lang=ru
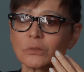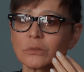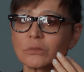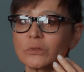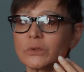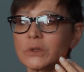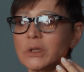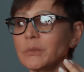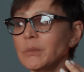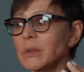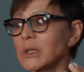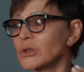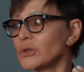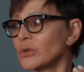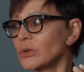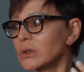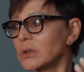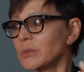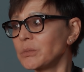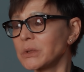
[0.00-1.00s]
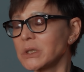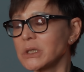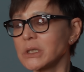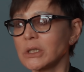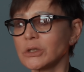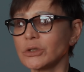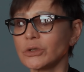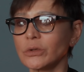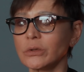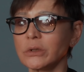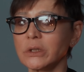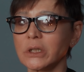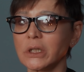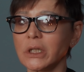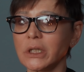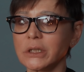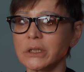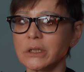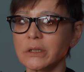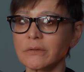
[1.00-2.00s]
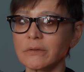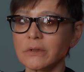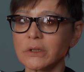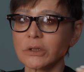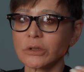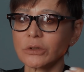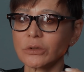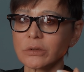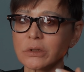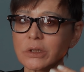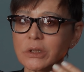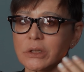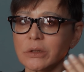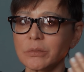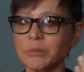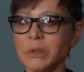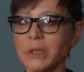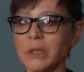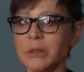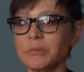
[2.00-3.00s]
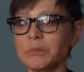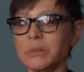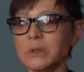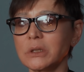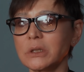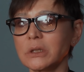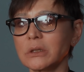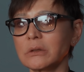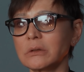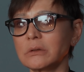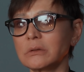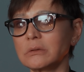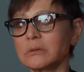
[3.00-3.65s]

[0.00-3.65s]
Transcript: У тебя что-то произошло негативное, кто-то тебя обидел.